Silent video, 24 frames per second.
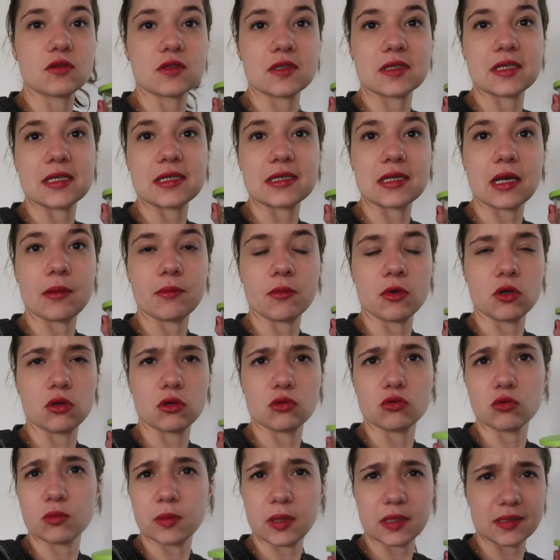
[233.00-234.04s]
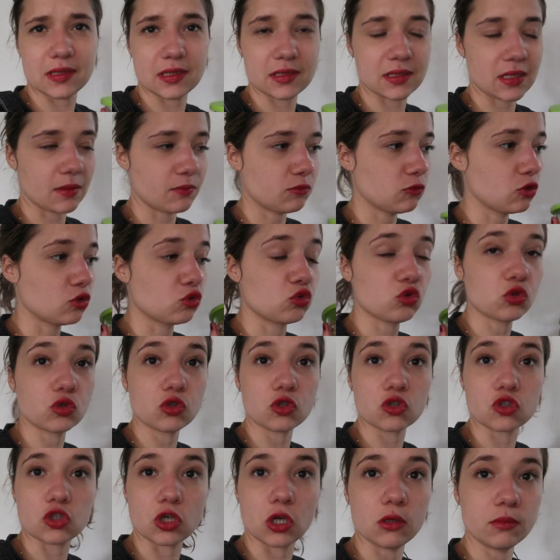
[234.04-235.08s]
de sésame, euh, non pas de sésame, de
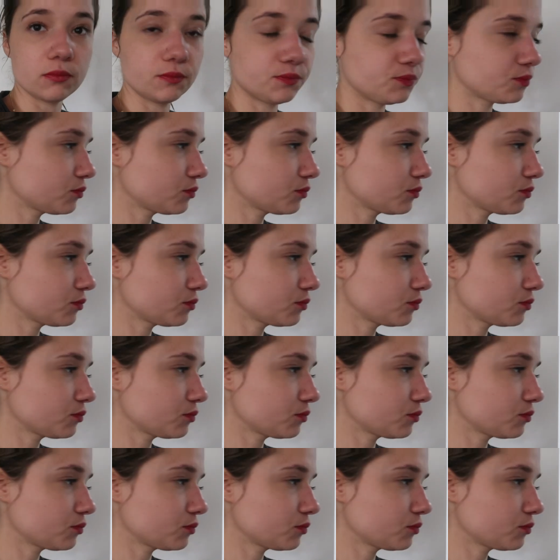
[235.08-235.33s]
tournesol.